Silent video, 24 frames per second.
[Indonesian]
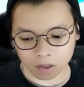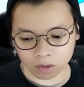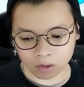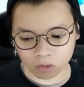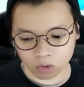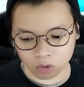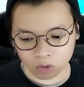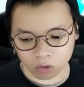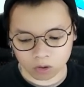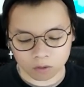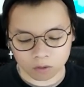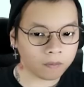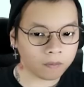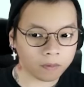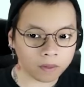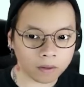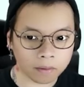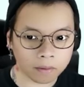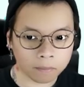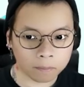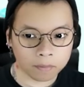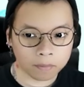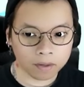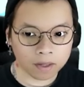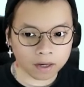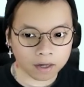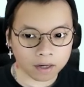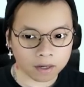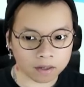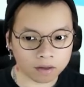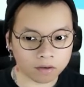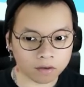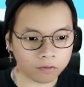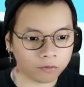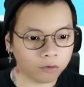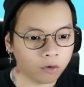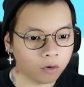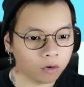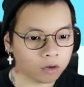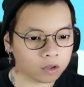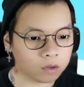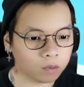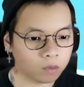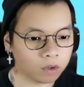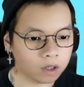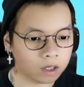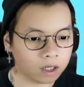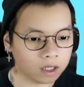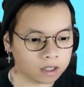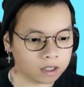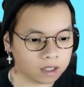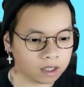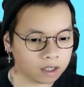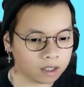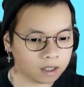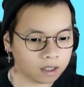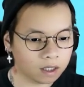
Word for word: dulu biar full semuanya guys ya.